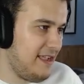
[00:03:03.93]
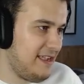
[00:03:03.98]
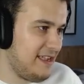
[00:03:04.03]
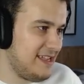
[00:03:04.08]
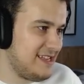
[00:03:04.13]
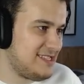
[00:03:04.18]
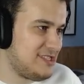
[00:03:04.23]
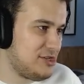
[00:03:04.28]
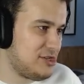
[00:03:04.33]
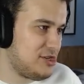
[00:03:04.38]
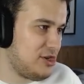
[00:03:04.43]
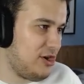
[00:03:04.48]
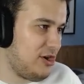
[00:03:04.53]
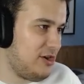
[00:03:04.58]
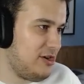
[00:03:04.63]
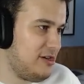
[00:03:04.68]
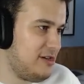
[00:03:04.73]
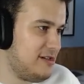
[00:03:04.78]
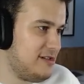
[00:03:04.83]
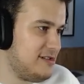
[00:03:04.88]
Estos
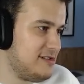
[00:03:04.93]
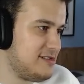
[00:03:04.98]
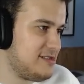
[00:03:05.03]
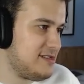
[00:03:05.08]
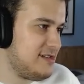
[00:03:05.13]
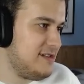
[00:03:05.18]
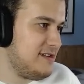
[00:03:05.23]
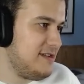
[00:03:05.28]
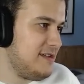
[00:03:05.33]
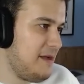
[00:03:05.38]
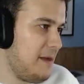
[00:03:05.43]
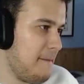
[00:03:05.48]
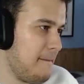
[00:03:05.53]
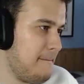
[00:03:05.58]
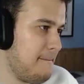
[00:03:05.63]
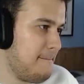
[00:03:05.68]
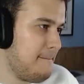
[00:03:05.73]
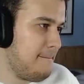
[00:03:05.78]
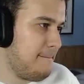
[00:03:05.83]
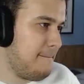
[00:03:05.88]
ojos
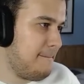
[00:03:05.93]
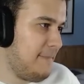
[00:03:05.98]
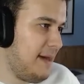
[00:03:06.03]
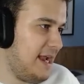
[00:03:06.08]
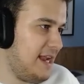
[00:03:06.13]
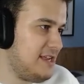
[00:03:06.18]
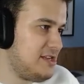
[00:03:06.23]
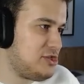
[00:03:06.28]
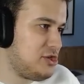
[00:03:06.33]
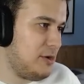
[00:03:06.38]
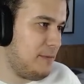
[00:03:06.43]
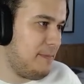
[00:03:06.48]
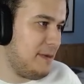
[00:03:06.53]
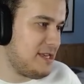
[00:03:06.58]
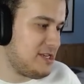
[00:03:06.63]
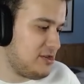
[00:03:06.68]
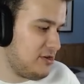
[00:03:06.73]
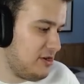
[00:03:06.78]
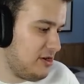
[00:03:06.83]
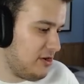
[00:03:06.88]
valen su
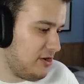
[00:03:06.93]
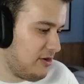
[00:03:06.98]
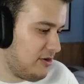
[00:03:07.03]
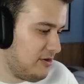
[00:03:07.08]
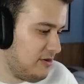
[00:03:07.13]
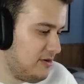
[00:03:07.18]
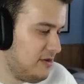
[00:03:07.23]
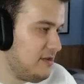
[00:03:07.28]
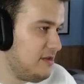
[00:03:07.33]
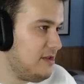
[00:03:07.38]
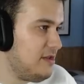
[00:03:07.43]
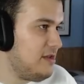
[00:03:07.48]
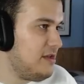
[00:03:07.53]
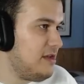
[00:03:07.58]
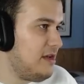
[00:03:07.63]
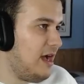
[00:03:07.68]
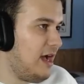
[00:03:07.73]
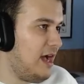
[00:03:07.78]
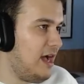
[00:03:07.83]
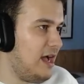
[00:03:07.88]
peso en oro.
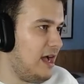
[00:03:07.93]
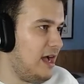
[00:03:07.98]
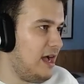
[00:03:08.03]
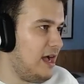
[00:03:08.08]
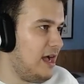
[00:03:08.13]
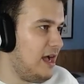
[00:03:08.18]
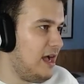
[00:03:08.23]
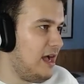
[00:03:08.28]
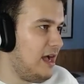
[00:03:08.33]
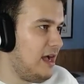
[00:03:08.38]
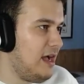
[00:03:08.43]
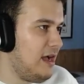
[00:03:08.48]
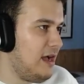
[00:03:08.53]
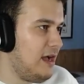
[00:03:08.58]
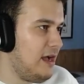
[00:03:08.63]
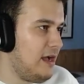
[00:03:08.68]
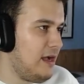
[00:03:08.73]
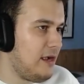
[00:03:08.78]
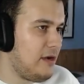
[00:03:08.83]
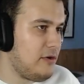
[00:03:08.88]
Ah, ah, ah,
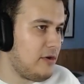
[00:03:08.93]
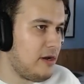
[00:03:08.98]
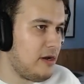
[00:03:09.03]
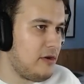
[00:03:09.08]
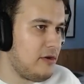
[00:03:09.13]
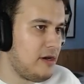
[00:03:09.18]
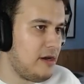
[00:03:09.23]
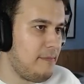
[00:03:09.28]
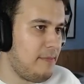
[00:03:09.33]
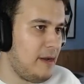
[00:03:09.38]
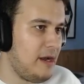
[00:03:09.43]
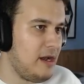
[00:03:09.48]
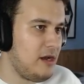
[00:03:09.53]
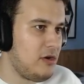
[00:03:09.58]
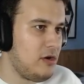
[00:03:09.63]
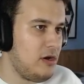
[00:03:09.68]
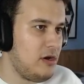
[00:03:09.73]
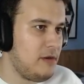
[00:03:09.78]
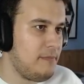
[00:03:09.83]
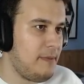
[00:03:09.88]
ah, Corre, corre, para el
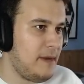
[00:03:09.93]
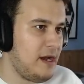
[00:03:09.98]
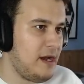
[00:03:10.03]
color, para el